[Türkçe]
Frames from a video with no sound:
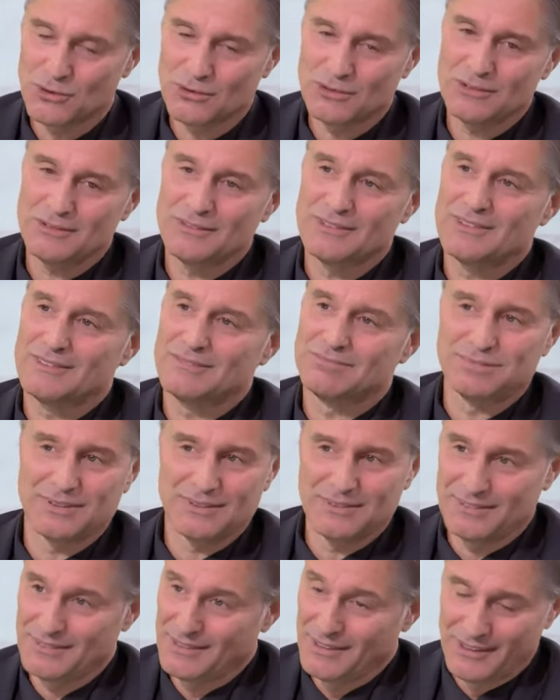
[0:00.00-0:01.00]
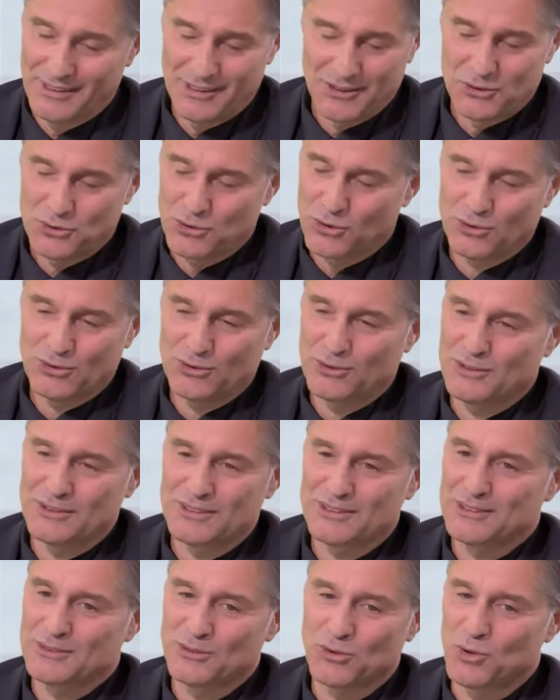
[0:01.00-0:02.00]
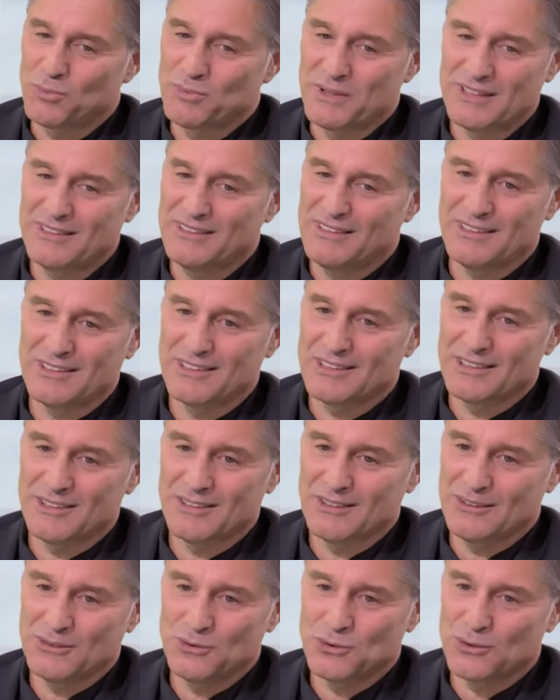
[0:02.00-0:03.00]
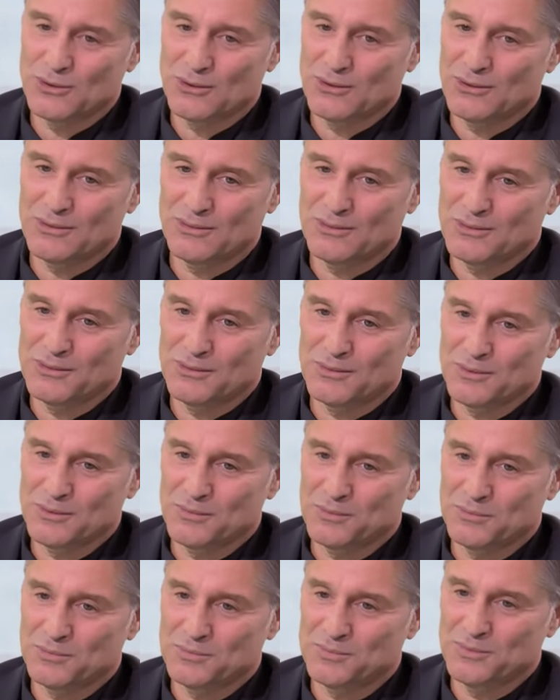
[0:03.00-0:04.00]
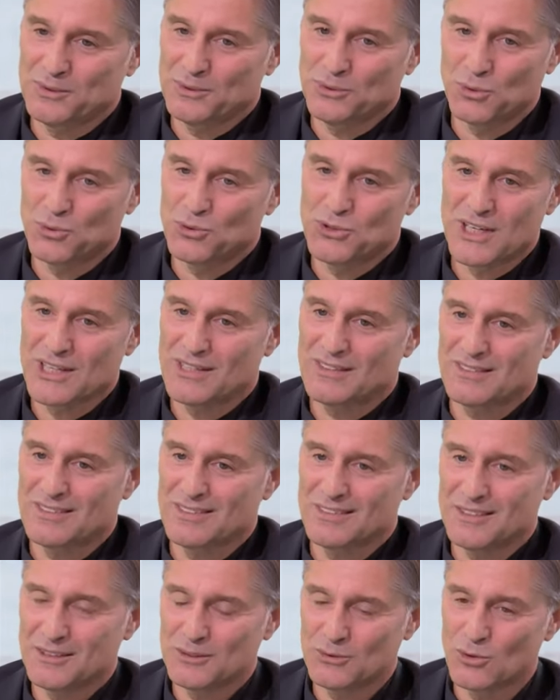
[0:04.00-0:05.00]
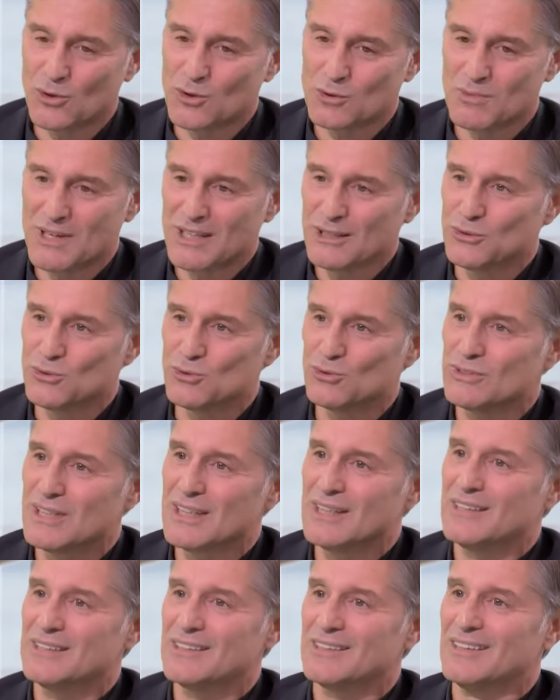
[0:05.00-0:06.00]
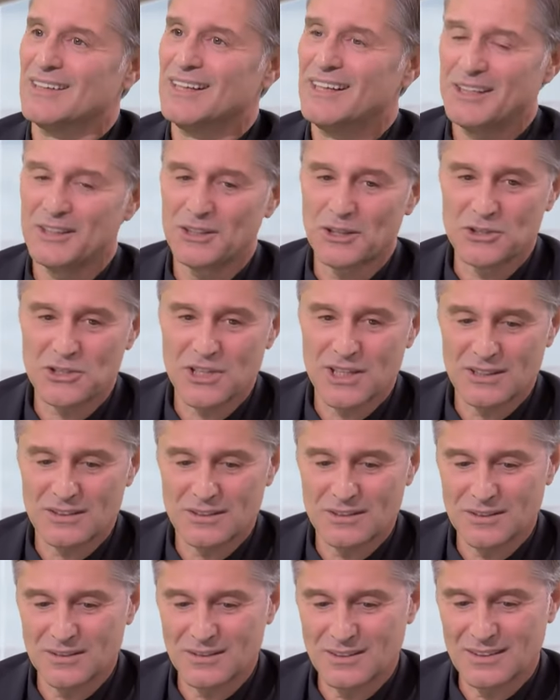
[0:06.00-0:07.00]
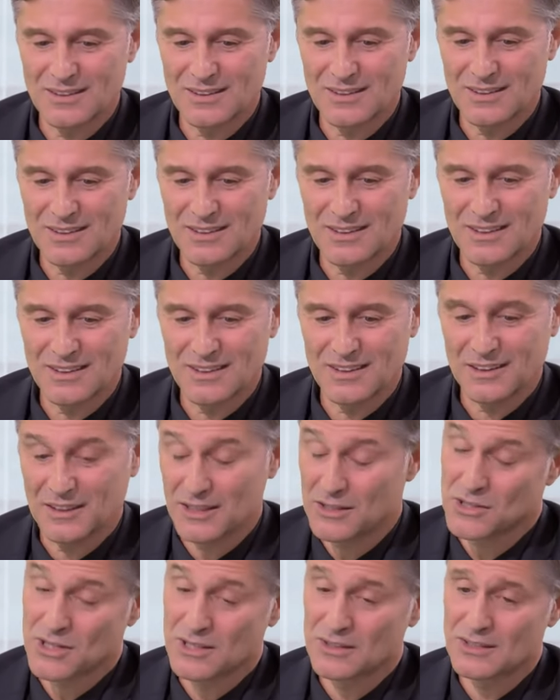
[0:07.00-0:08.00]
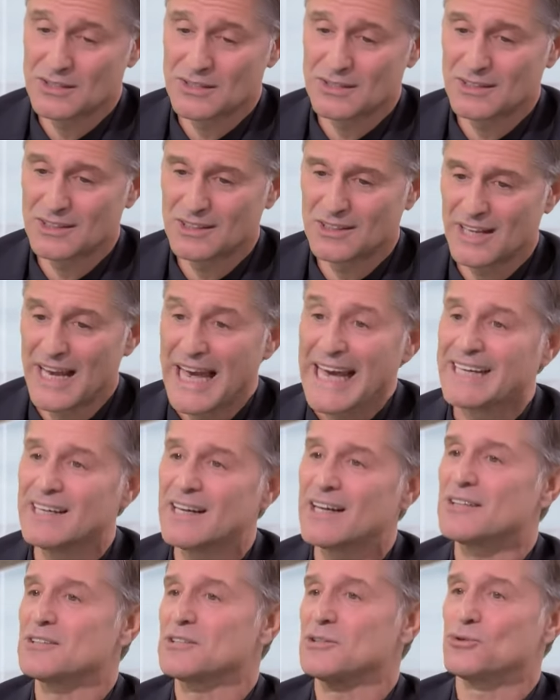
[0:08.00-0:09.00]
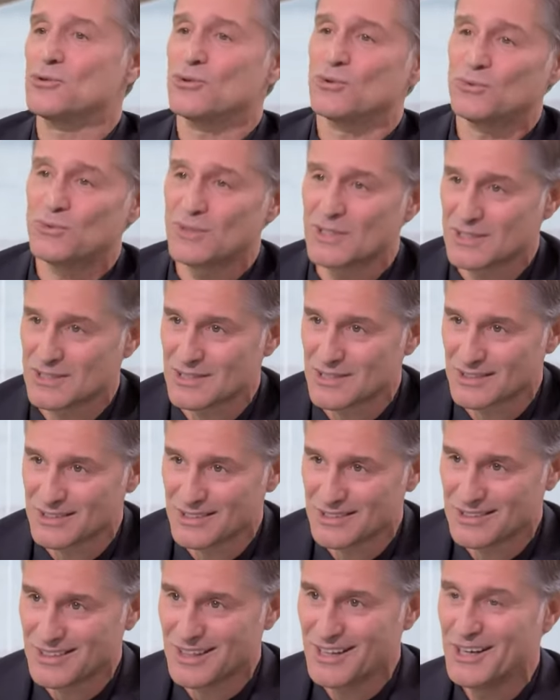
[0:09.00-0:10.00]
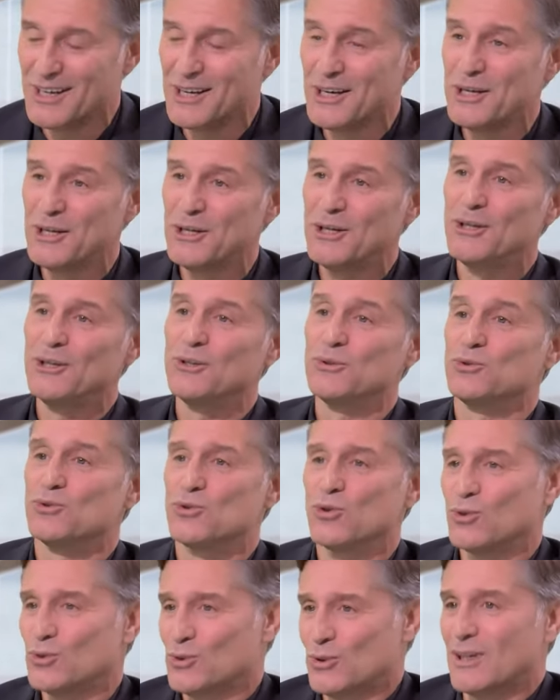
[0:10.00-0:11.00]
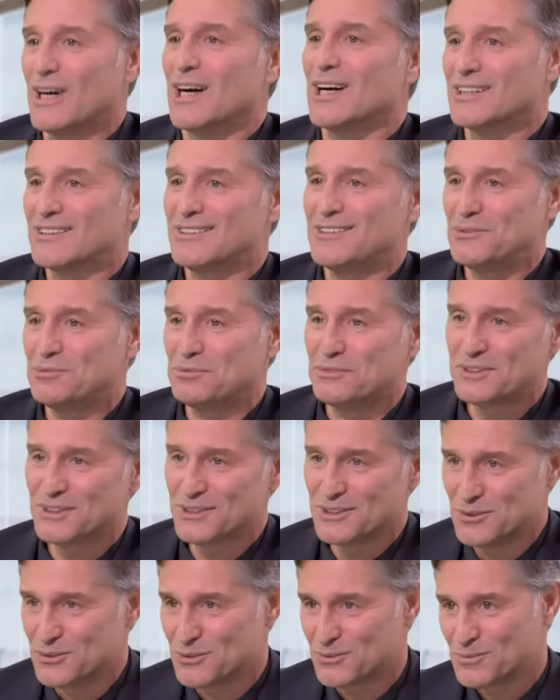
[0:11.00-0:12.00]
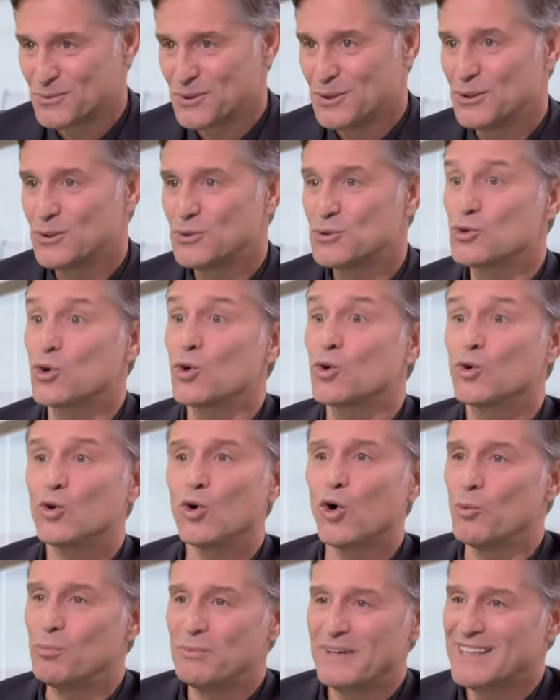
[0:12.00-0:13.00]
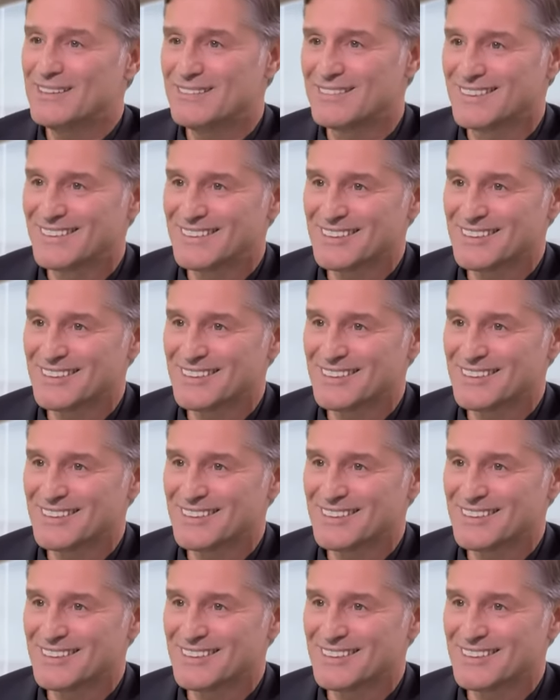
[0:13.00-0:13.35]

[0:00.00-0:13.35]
Çok çok komedi yanı, çok yüksektir. Normal gündelik yaşantındaki yaşantısındaki enerjisi çok fazladır. Enerji çok. Çok aktiftir. Ya çocukken çok nasıl bir